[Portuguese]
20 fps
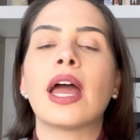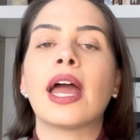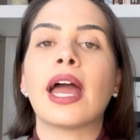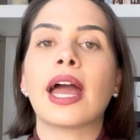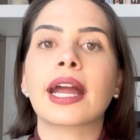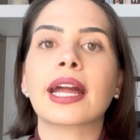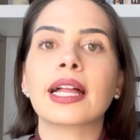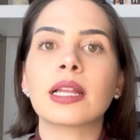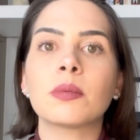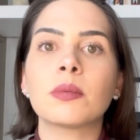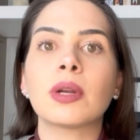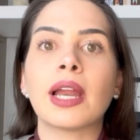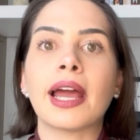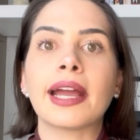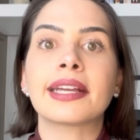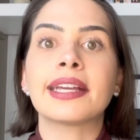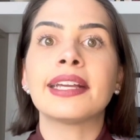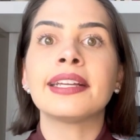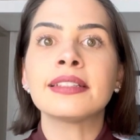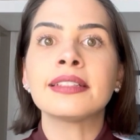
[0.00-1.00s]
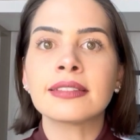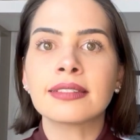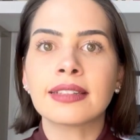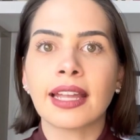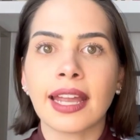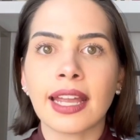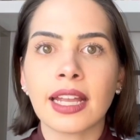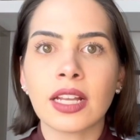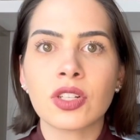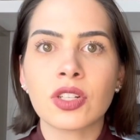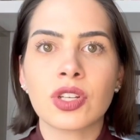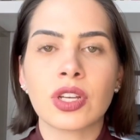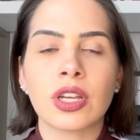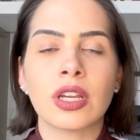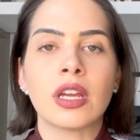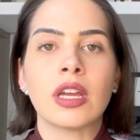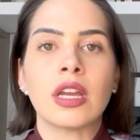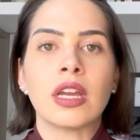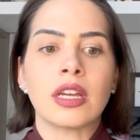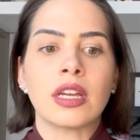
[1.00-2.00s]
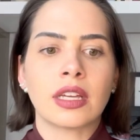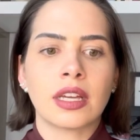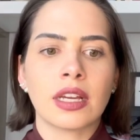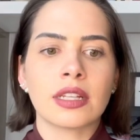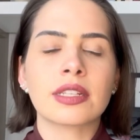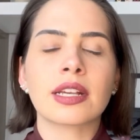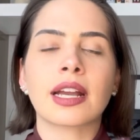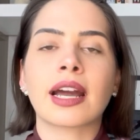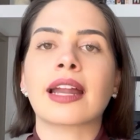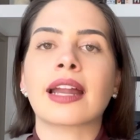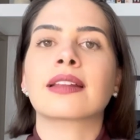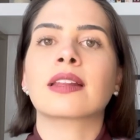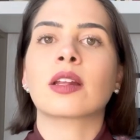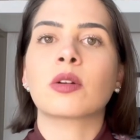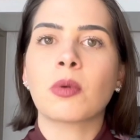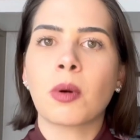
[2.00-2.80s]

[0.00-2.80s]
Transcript: É aquela mulher que entende que esse cara tá num